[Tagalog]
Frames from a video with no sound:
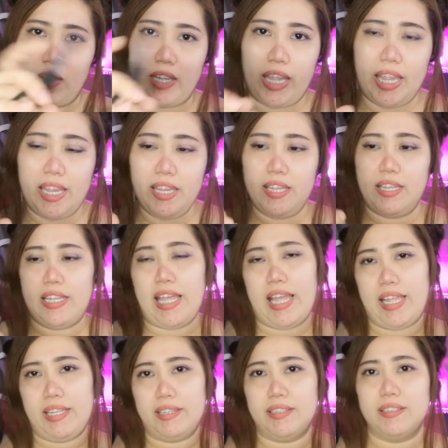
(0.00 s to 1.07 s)
Okay,
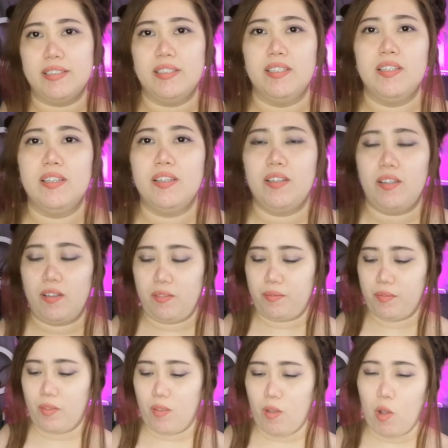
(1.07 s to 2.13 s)
yan.
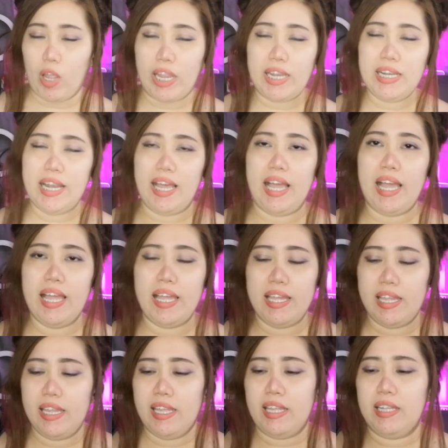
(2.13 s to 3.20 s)
Okay na.
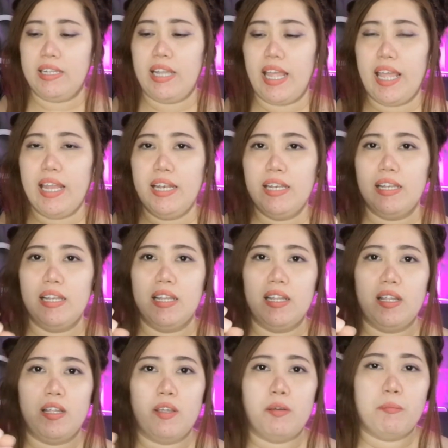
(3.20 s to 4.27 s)
Then,
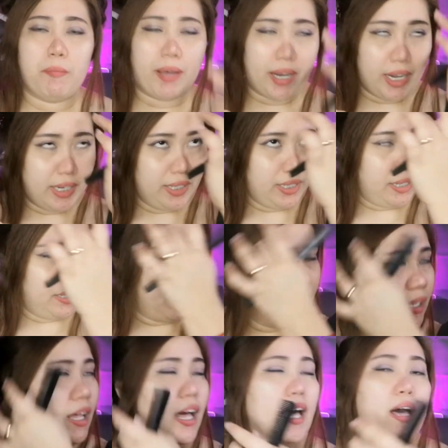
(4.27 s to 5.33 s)
para
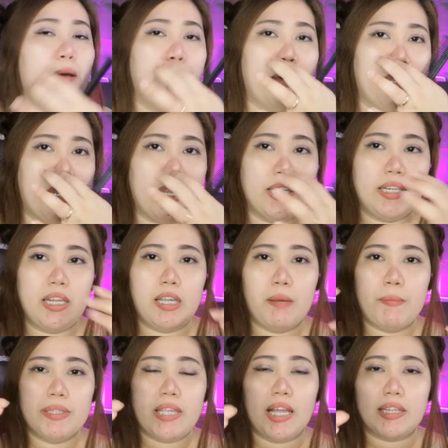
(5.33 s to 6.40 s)
uh, para hindi ka
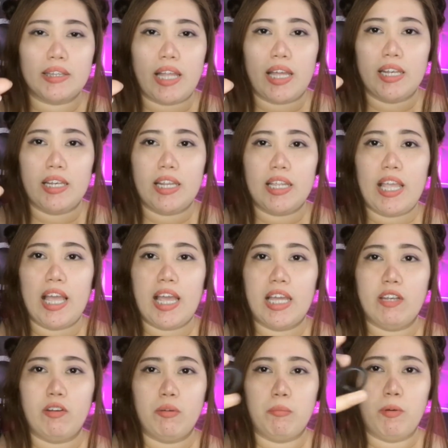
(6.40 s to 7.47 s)
masaktan,
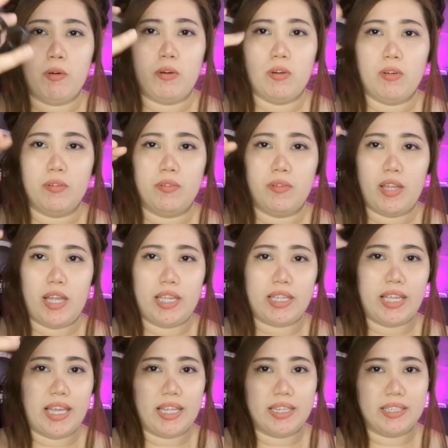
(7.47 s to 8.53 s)
igaganon mo.
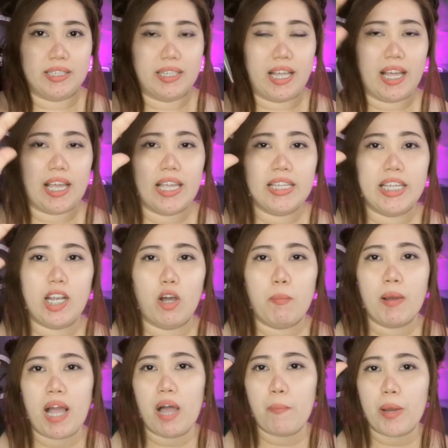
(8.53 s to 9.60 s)
Ayan, nakaganyan
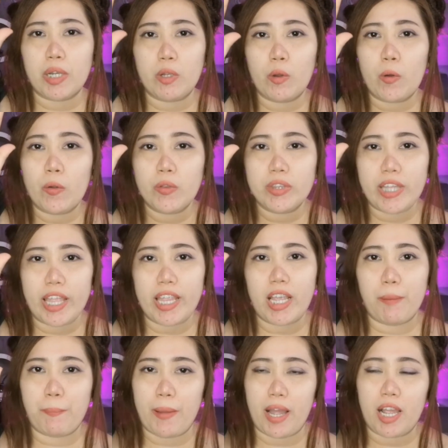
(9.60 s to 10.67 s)
ako maghawak ng gunting
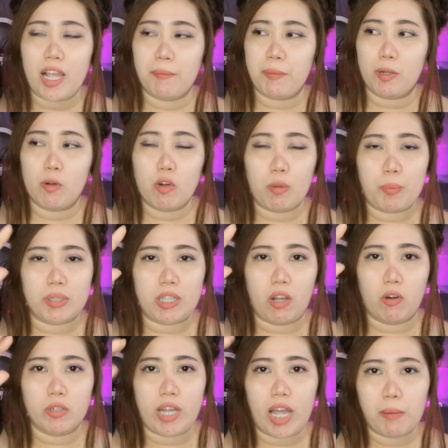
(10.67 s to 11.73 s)
kapag magugupit
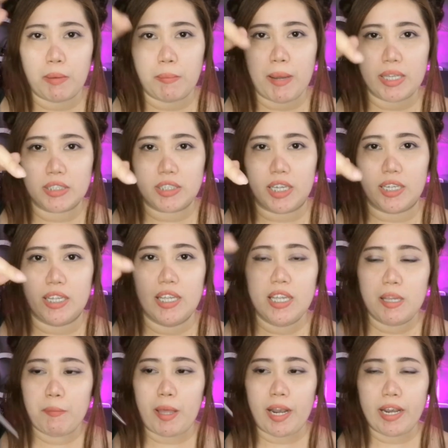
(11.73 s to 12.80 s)
ako, nakababa siya
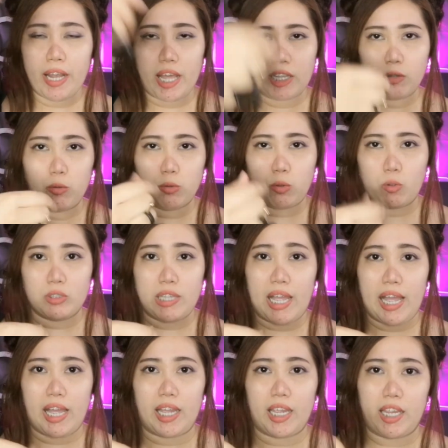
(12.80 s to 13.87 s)
para nakatutok
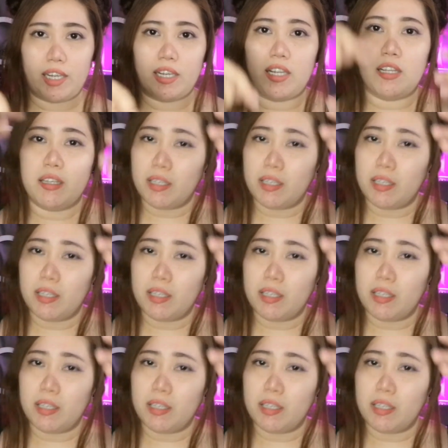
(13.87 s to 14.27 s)
sa akin,